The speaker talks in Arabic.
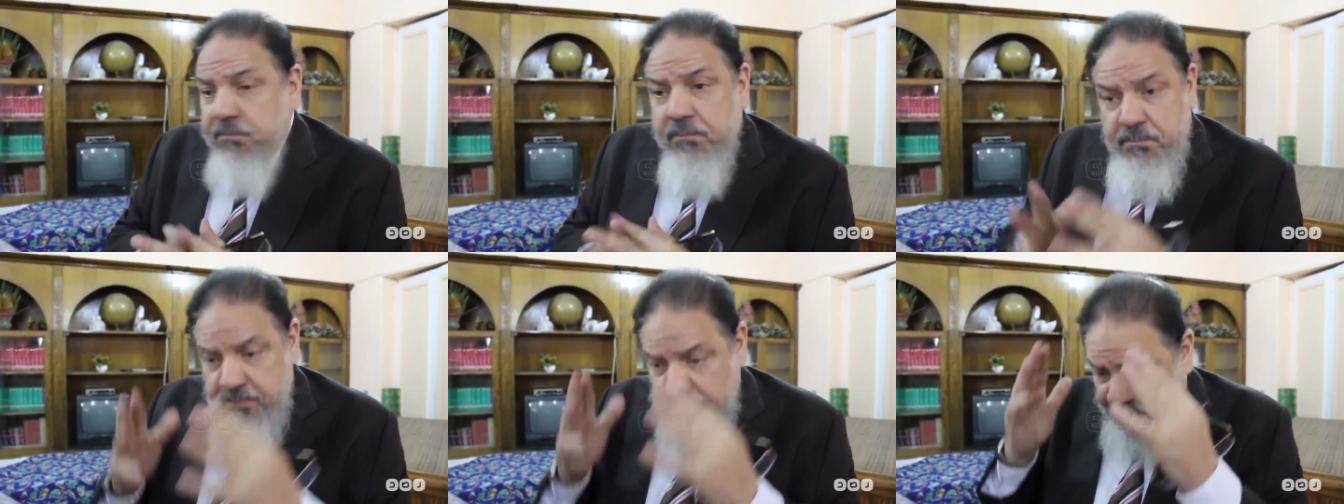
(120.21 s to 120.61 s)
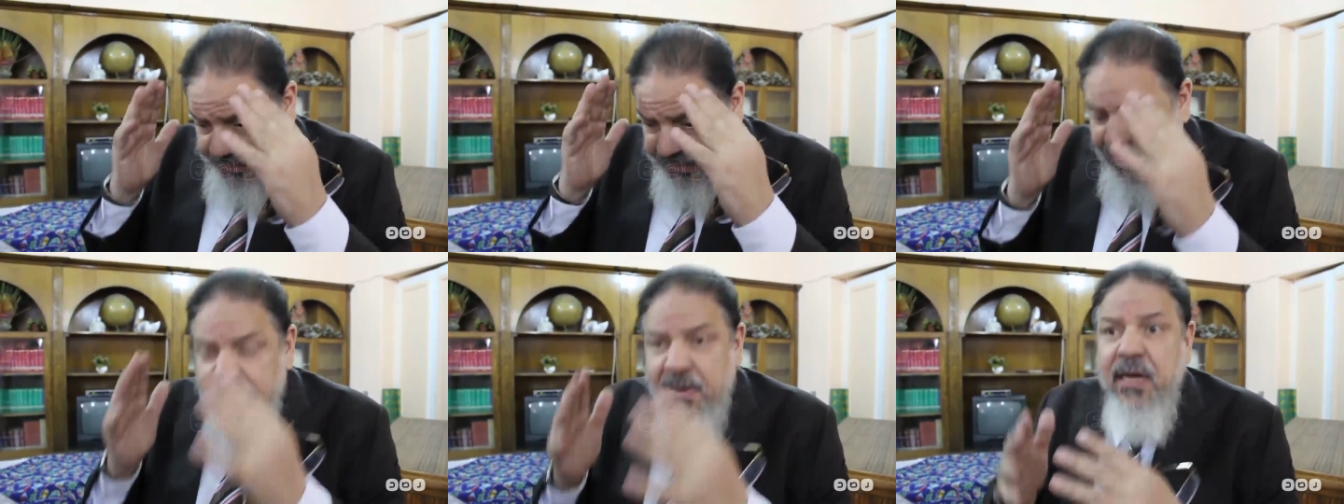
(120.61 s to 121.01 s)
مع
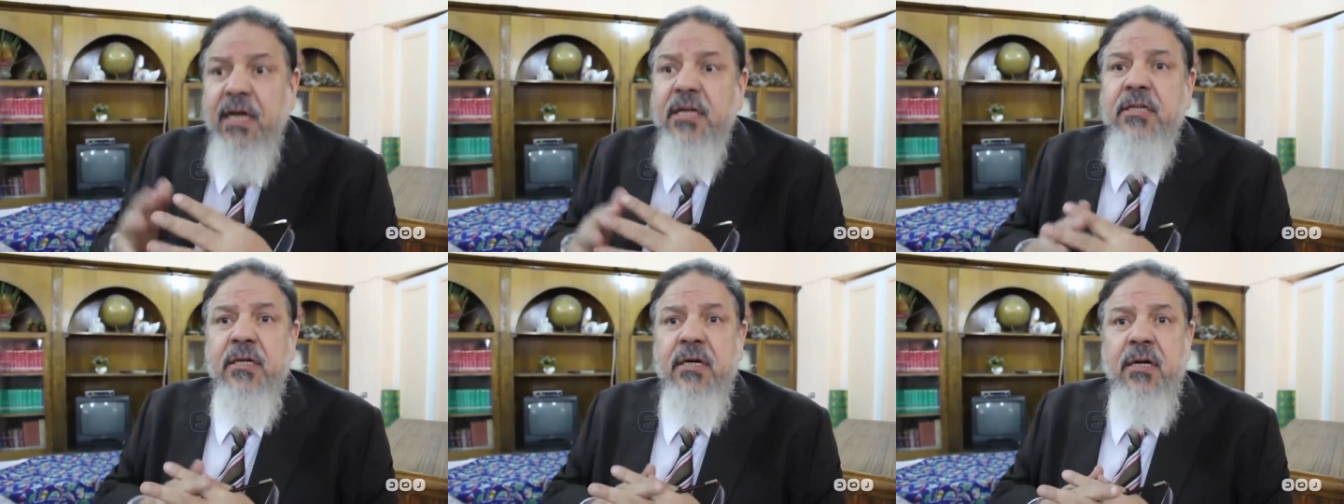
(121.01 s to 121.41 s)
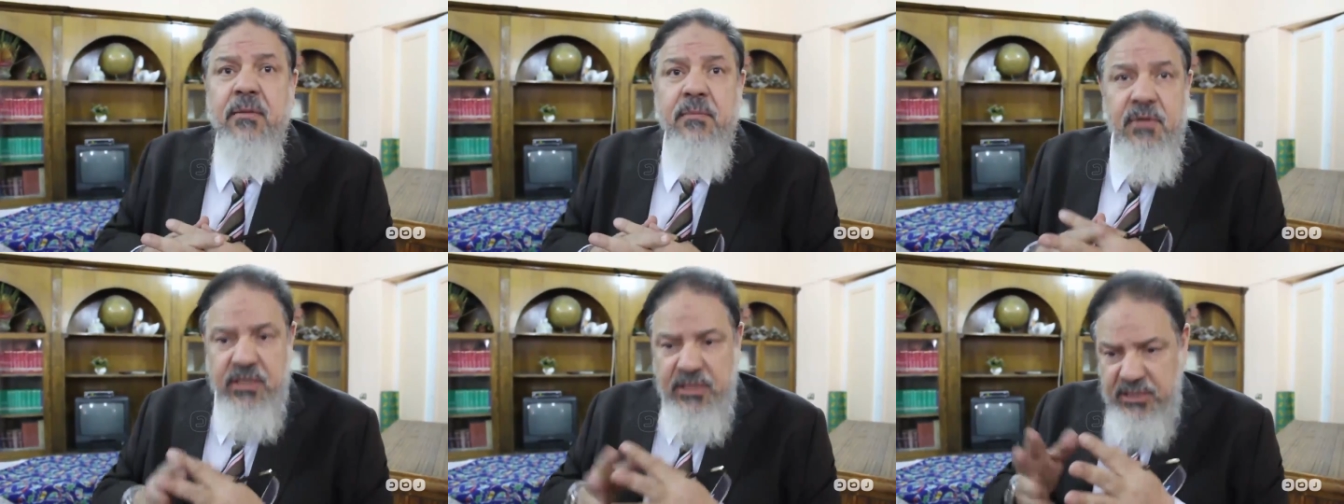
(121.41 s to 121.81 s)
كامل
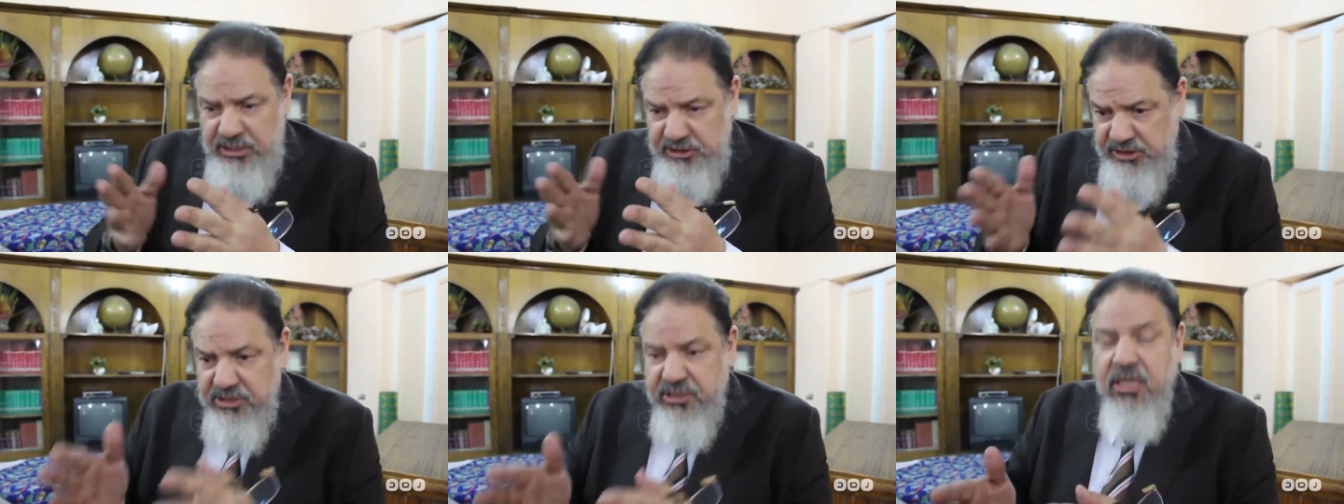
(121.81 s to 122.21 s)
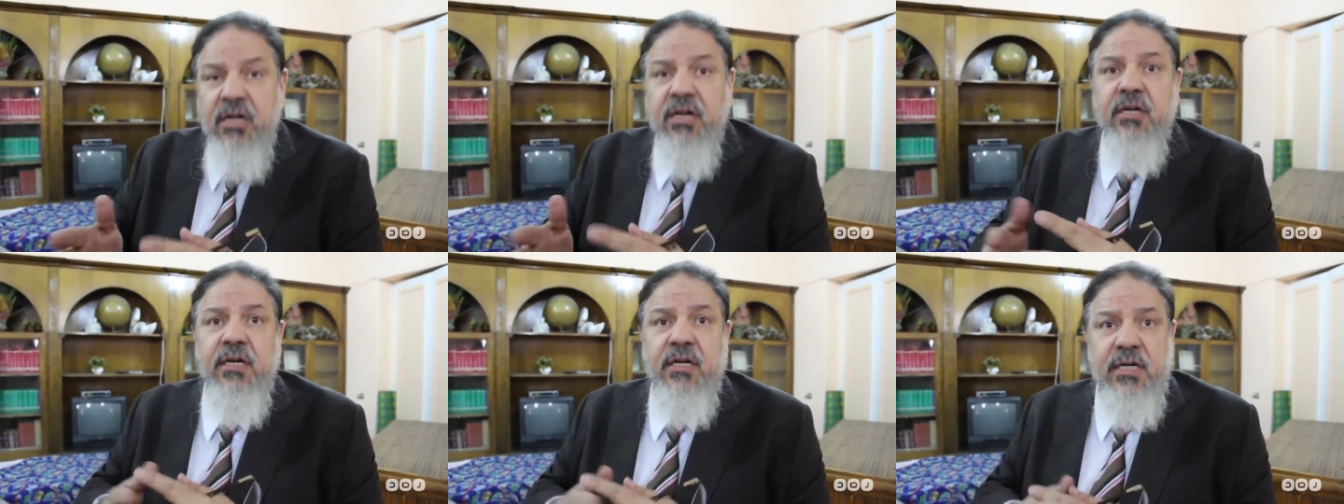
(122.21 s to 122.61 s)
احترام للاعتذار
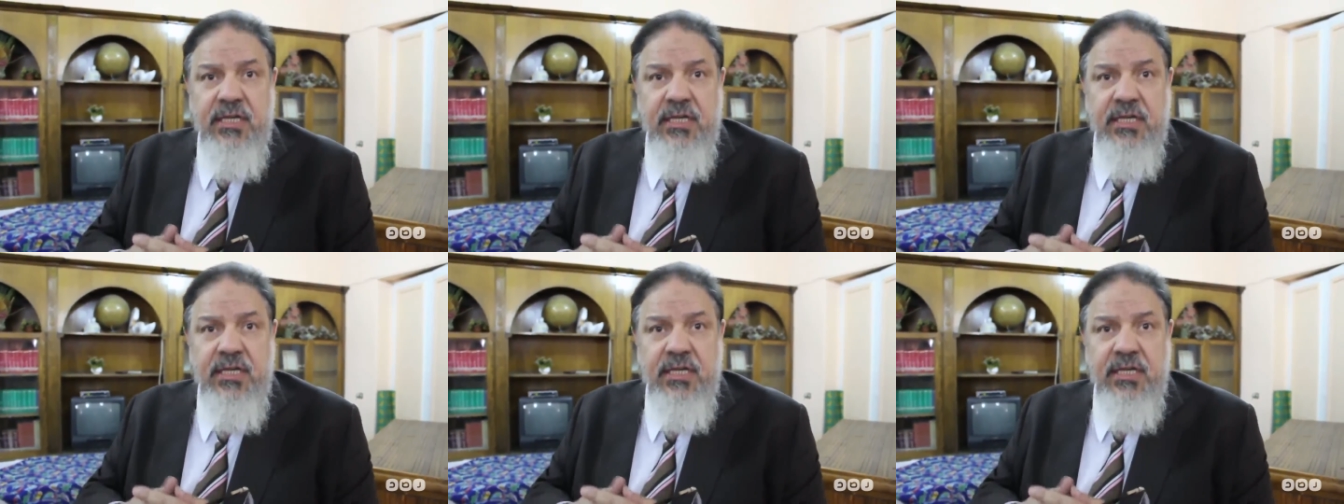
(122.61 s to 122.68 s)
اللي